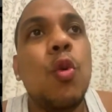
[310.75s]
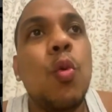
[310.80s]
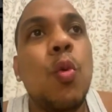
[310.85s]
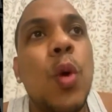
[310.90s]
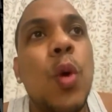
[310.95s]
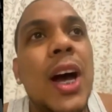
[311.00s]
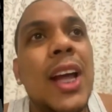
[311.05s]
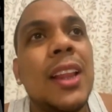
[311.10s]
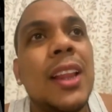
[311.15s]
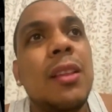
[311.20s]

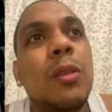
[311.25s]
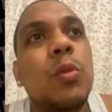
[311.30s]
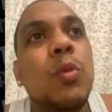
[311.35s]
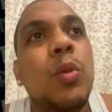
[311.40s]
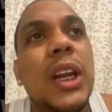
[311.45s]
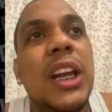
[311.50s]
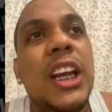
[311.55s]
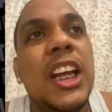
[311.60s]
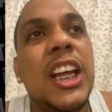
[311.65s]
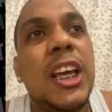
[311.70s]
what
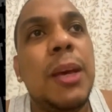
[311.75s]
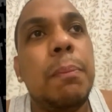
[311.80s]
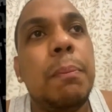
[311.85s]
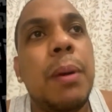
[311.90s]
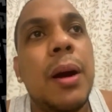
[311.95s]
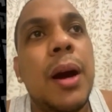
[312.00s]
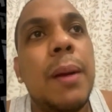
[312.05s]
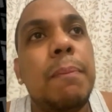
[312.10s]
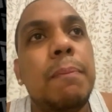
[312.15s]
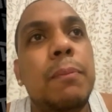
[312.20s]
will
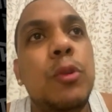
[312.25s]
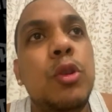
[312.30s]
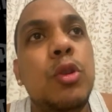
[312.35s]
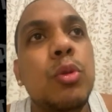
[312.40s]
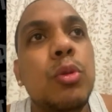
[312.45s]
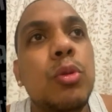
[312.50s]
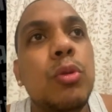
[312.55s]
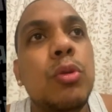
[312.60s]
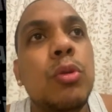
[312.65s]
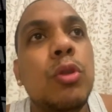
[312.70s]
hip-hop
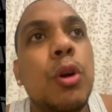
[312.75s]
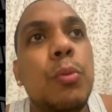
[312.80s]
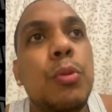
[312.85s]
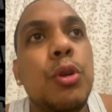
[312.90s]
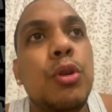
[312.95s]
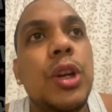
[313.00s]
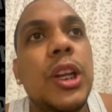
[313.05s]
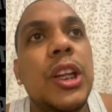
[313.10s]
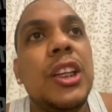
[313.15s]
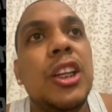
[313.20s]
do,
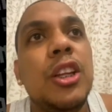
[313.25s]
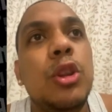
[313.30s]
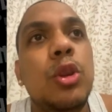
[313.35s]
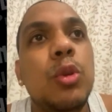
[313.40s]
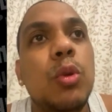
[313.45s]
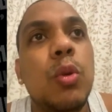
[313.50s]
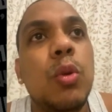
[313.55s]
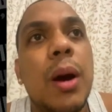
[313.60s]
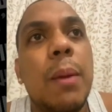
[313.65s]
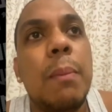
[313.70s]
community
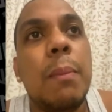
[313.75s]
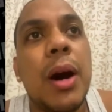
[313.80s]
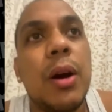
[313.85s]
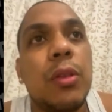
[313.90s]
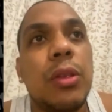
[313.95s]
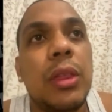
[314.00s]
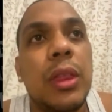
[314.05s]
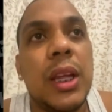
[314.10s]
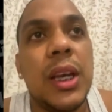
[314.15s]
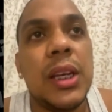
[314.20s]
do
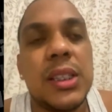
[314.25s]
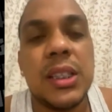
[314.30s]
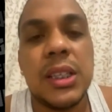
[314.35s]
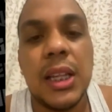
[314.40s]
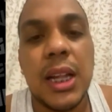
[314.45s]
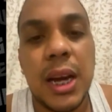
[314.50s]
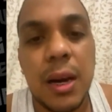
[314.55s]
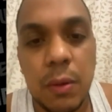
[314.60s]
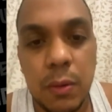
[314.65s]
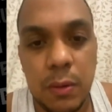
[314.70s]
about
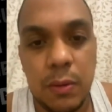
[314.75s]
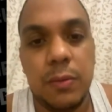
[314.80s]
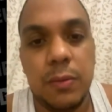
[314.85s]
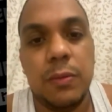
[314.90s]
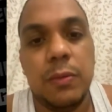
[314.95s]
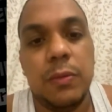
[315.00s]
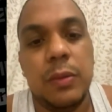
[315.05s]
this now?